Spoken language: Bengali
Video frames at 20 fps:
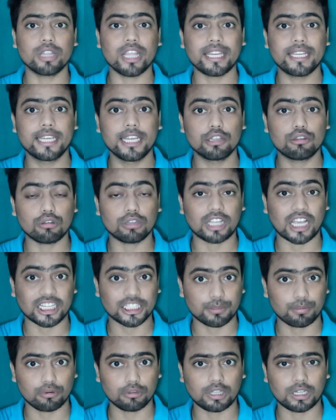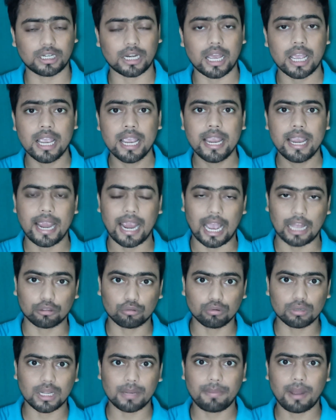মধ্যে কৃত দাসপ্রথাটা
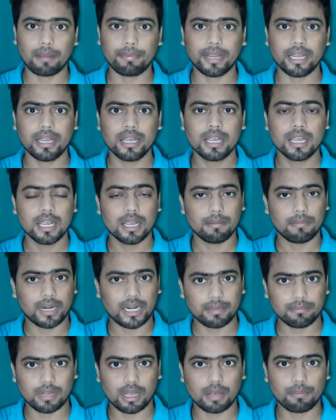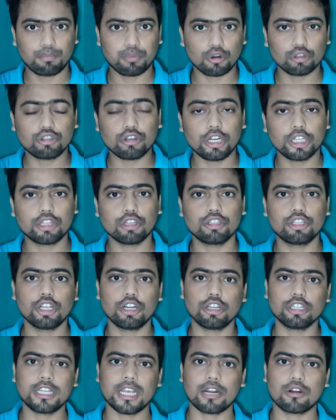এতটাভাবে মানে প্রচলিত
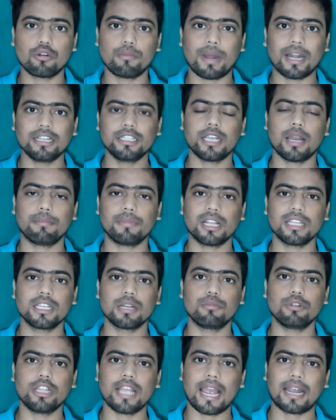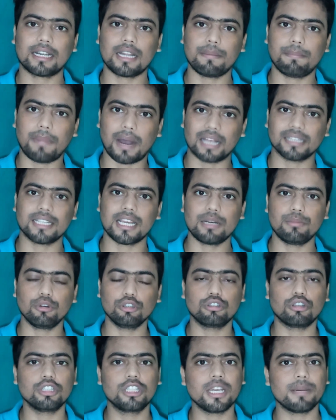ছিল যে রোমান সাম্রাজ্যের মধ্যে একটা বাজার
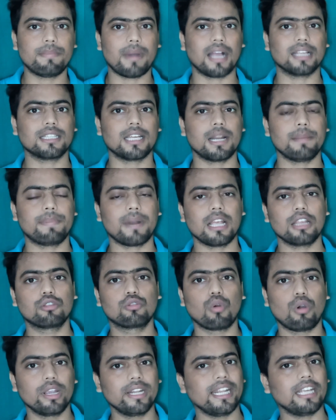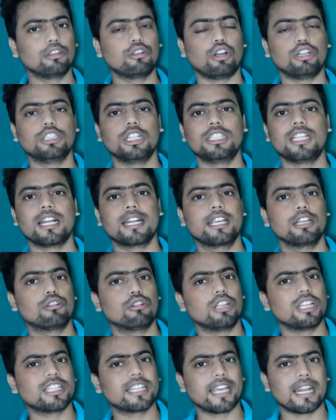বসত যে বাজারে প্রায় দৈনিক দশ হাজার
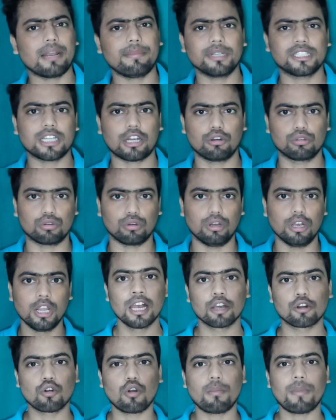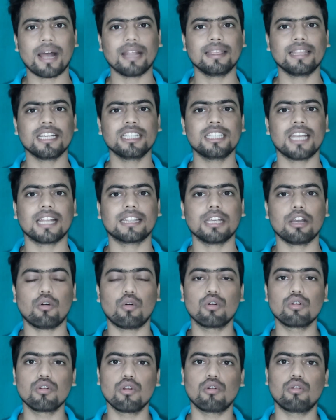কৃতদাস কেনা বেচা হতো রোমানদের সাথে
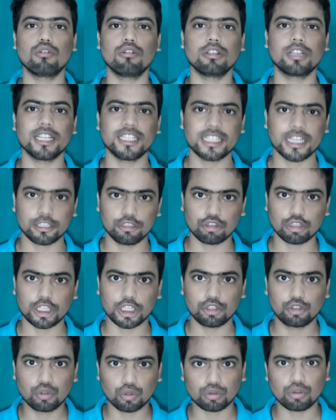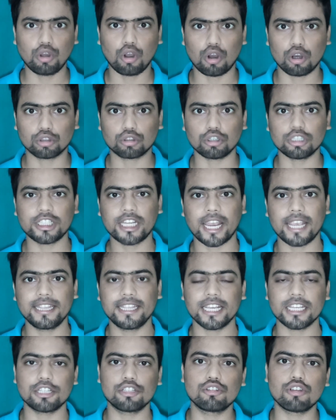অন্য কোনো দেশের যদি যুদ্ধ হতো সেই
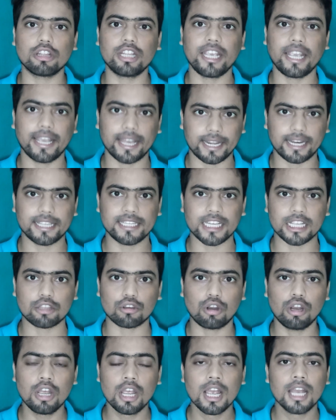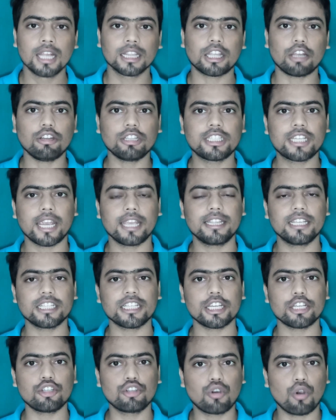দেশ দেশ যদি হেরে যেত তাহলে সেই
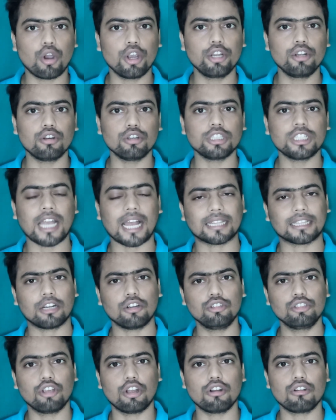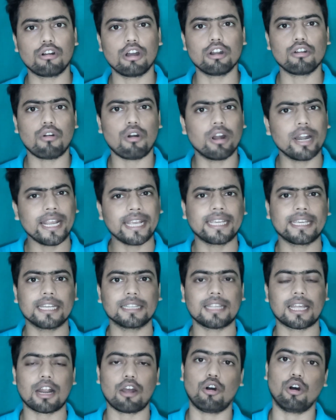দেশের সৈন্য সাধারণ জনগণ অনেককে
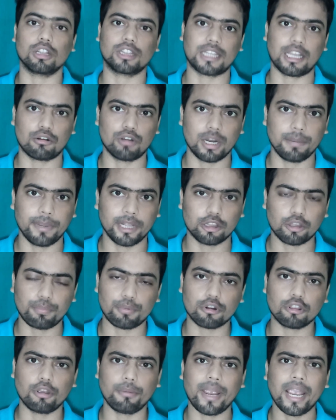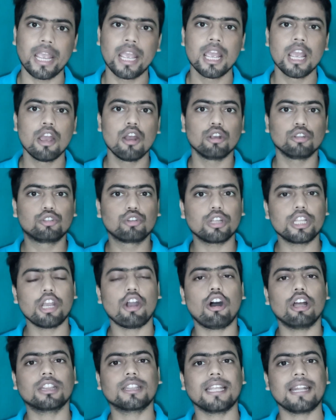তারা হত্যা করে ফেলতো প্রথমে যদি
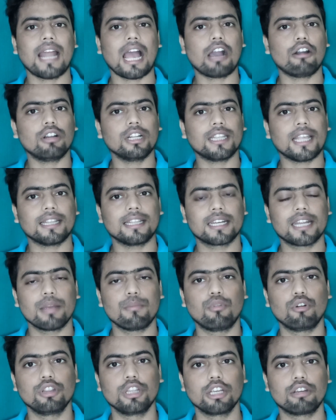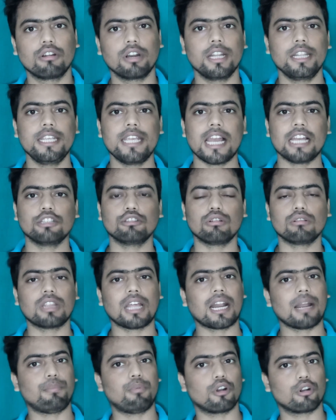হত্যা না করে তাদেরকে বন্দি করে নিয়ে আসতো
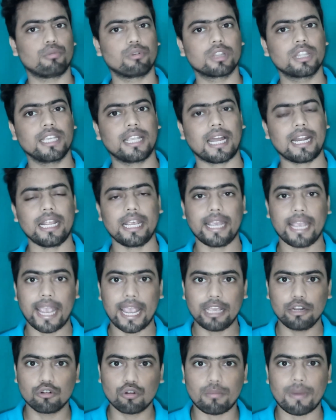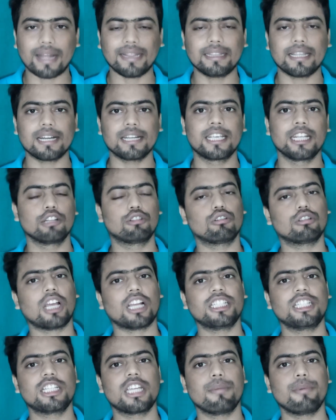তারা পরবর্তীকালে এই রোমানদের
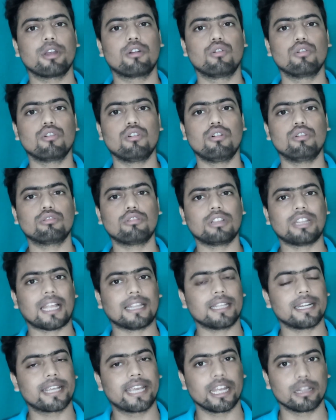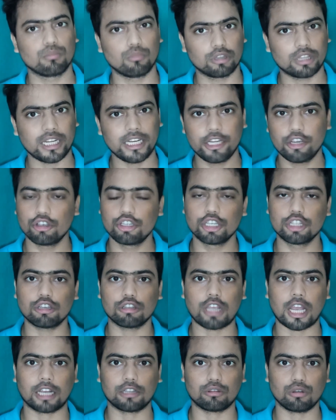কৃতদাস হিসেবে গণ্য হতো তাদের খেদমতে নিয়োজিত
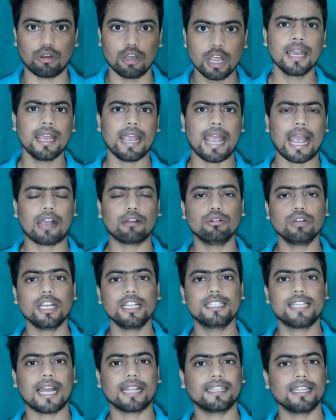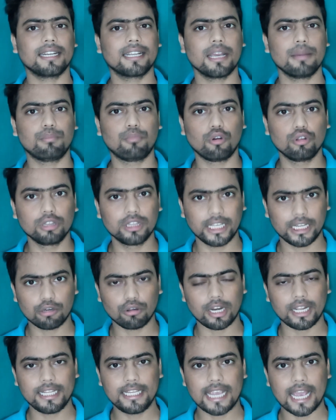থাকতো এখন এই যাদেরকে বন্দি
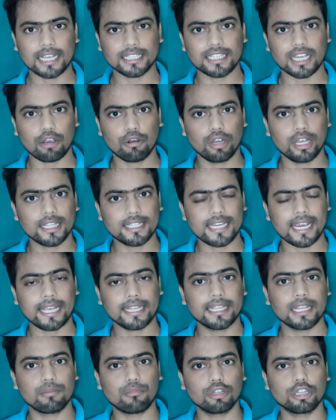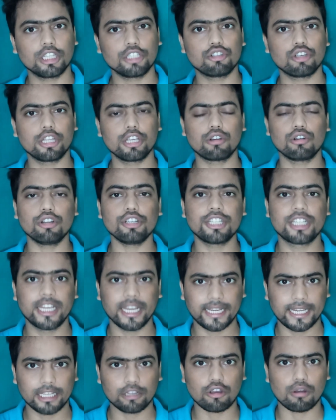করে নিয়ে আসা হয়েছে এদের মধ্যে যদি কোনো
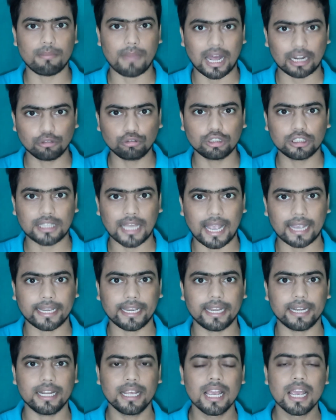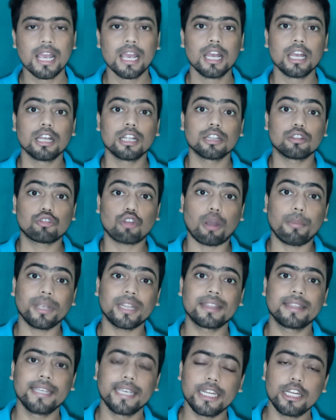শিক্ষিত মানুষ থাকেন তবে
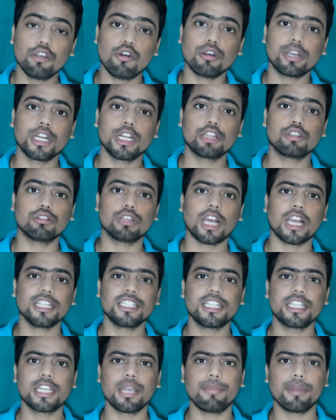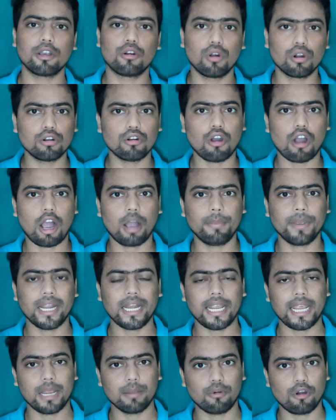তিনিও কৃতদাস হিসেবে গণ্য হবেন
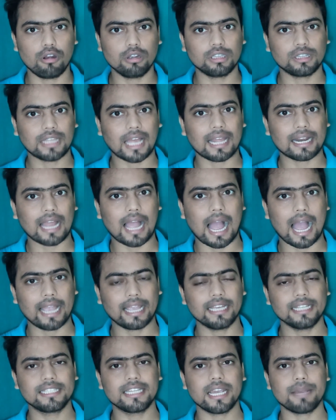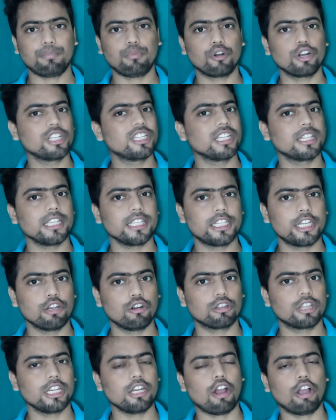এবং তার আগে যে পরিচিতি ছিল
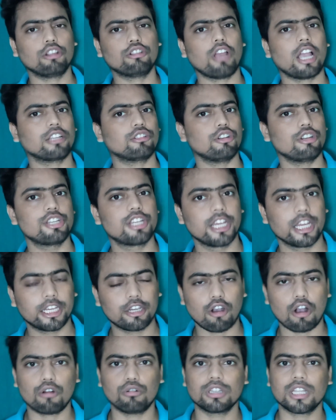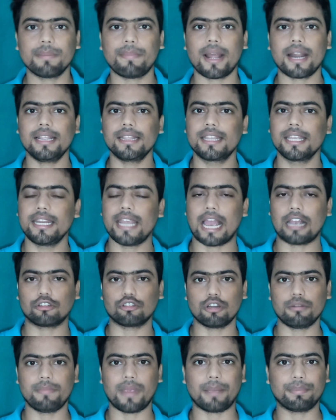তিনি হয়তো একজন শিক্ষক হতে পারেন তিনি
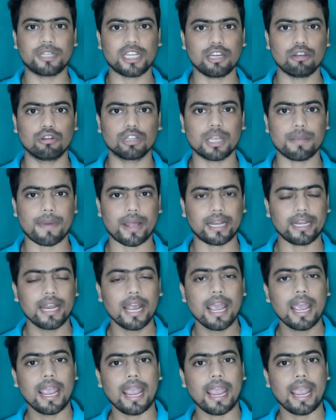একজন ব্যবসায়ী হতে পারেন